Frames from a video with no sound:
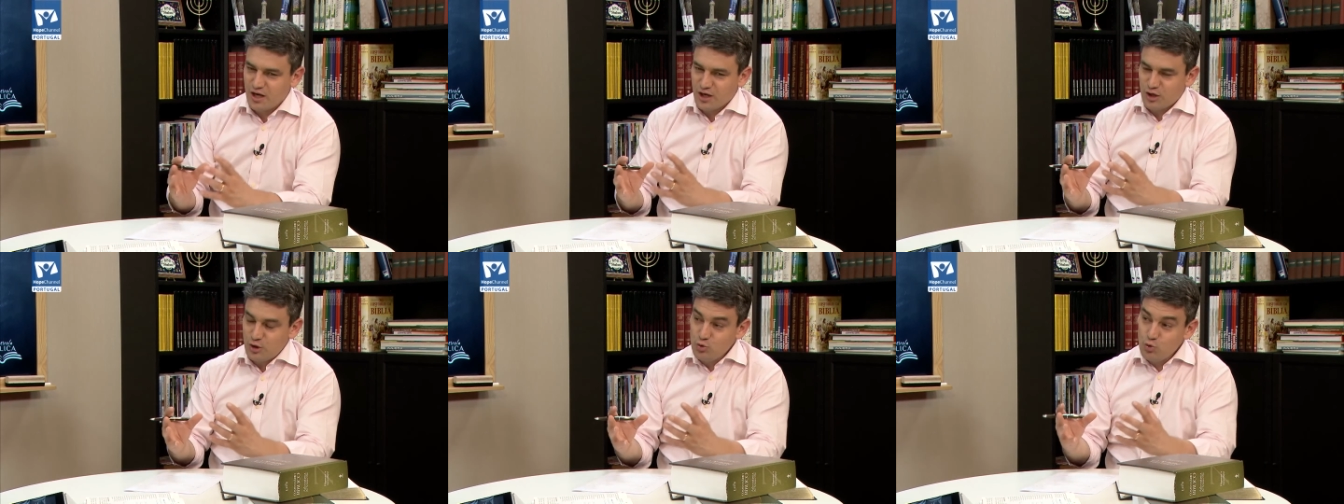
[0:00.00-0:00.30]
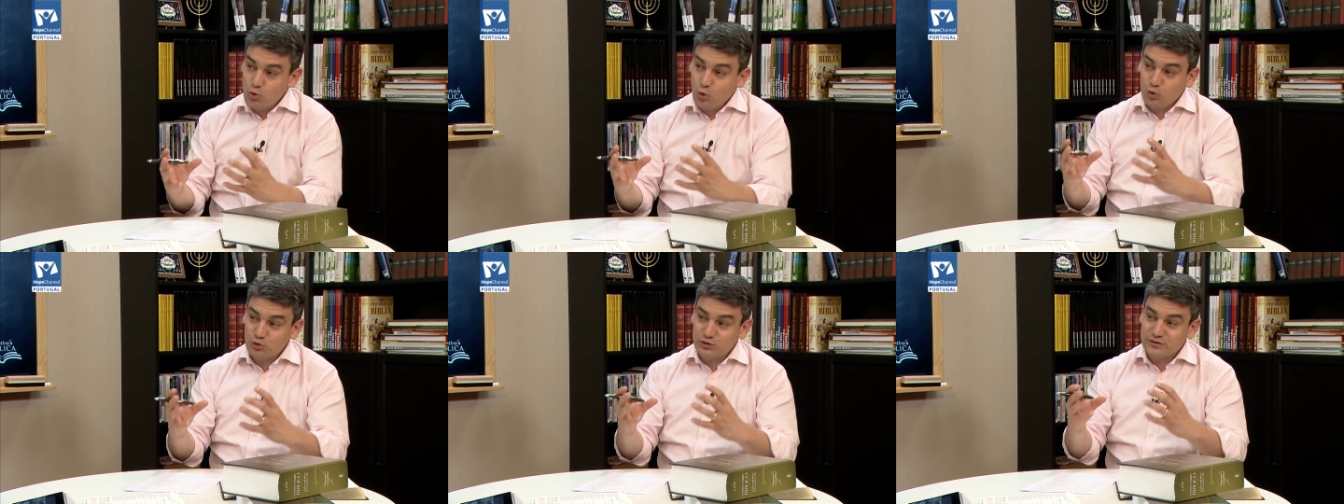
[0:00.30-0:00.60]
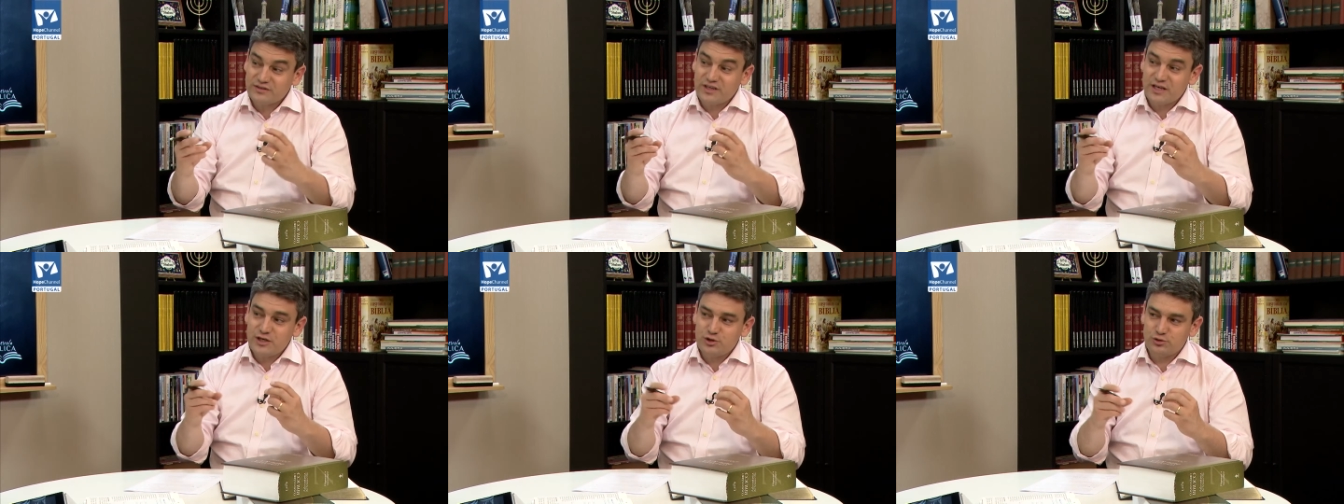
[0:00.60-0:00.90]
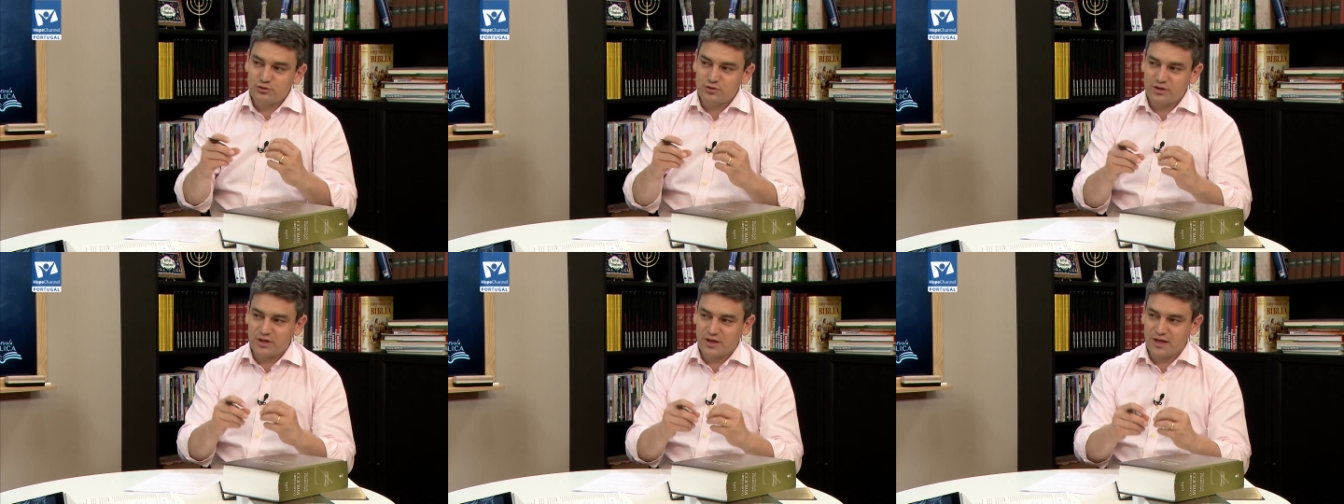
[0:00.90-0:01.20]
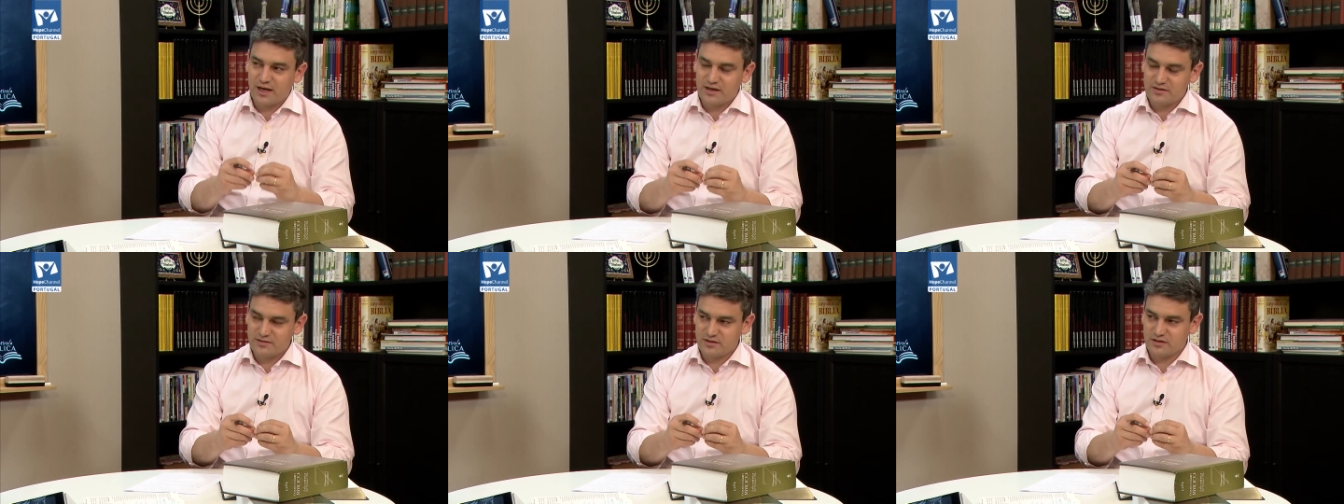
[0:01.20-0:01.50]
No contexto da
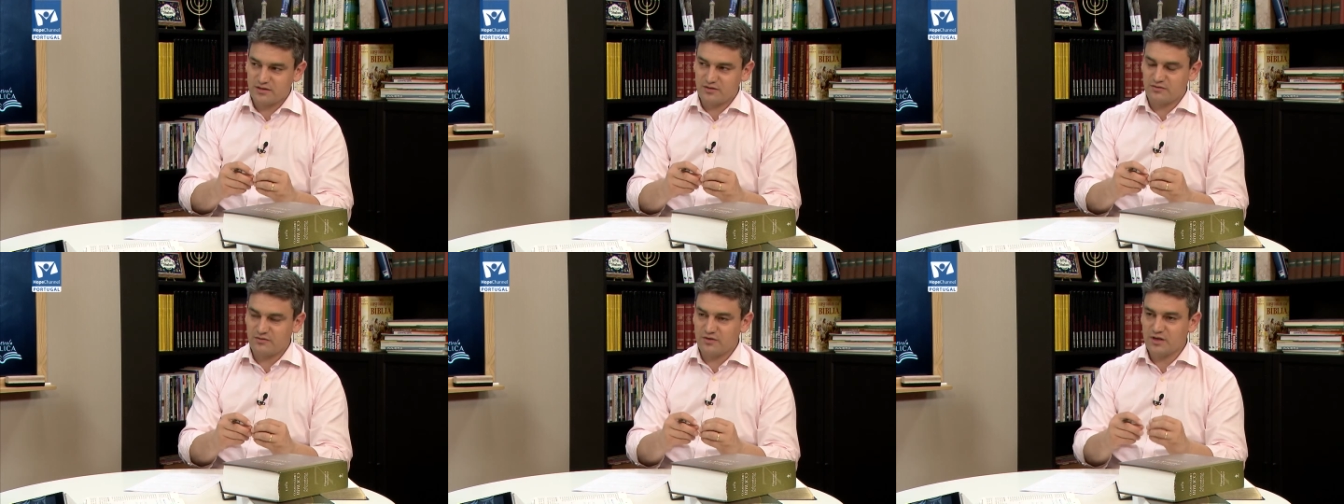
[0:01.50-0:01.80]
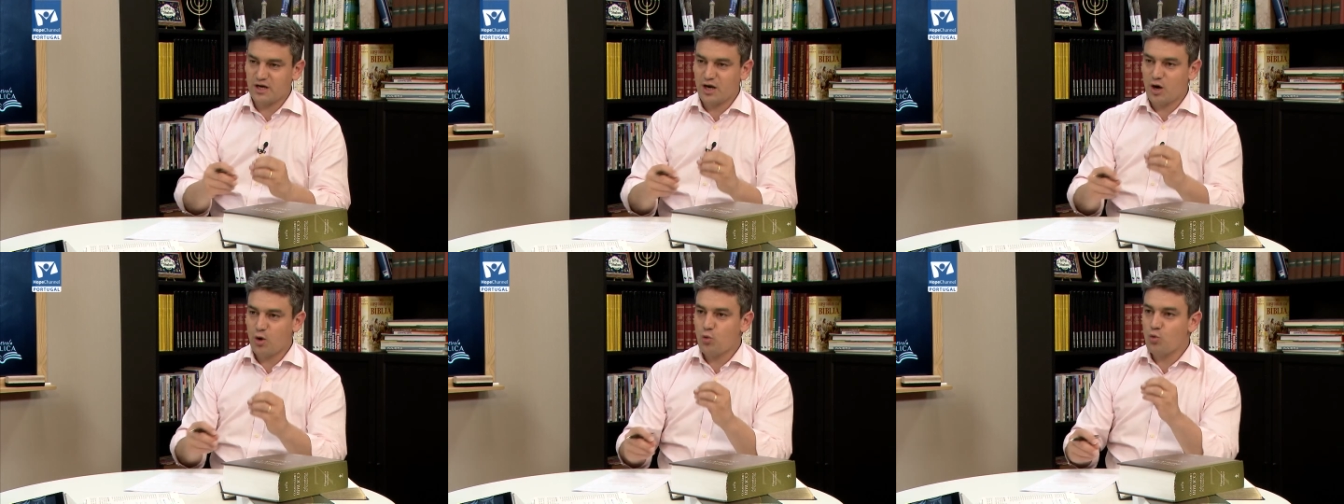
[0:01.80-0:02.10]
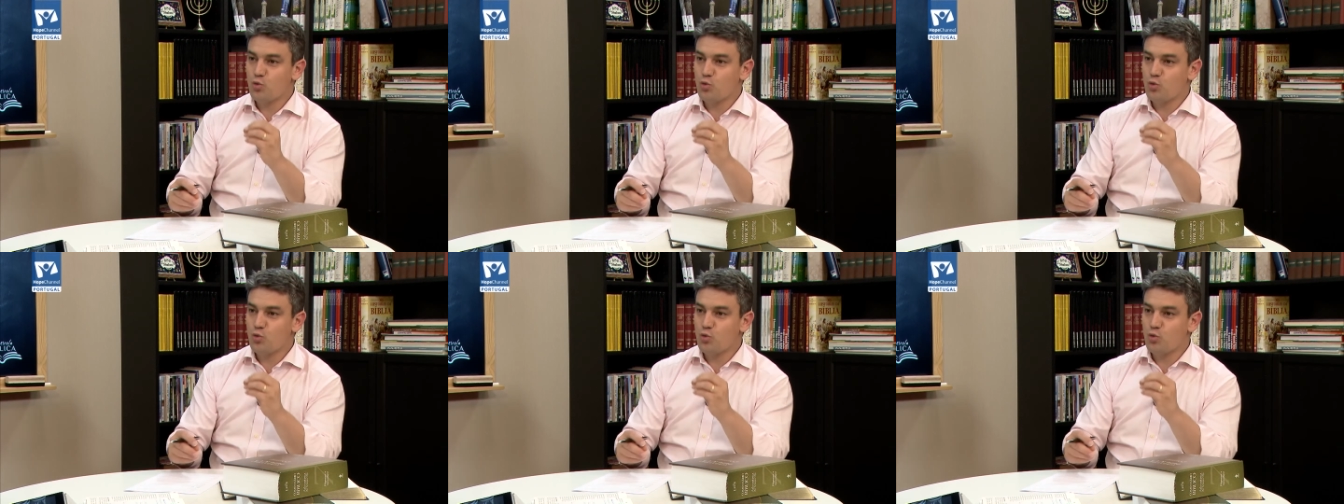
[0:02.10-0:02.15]
graça divina,